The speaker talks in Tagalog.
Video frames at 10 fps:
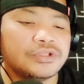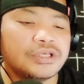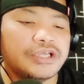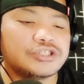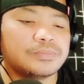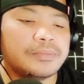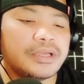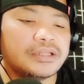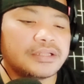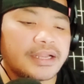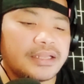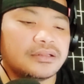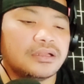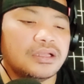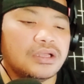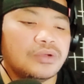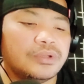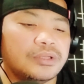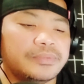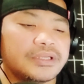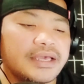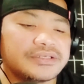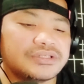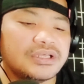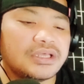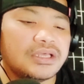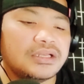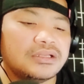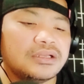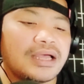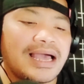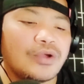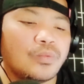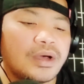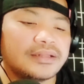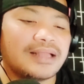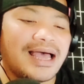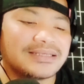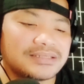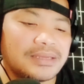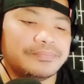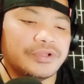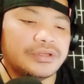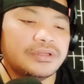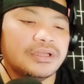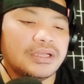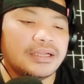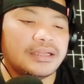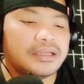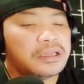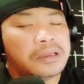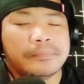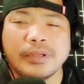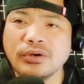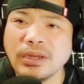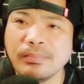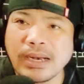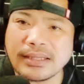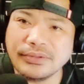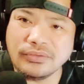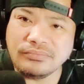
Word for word: H-Bomb and Ren will be guesting in I Want ASAP, no? Pero na black, no?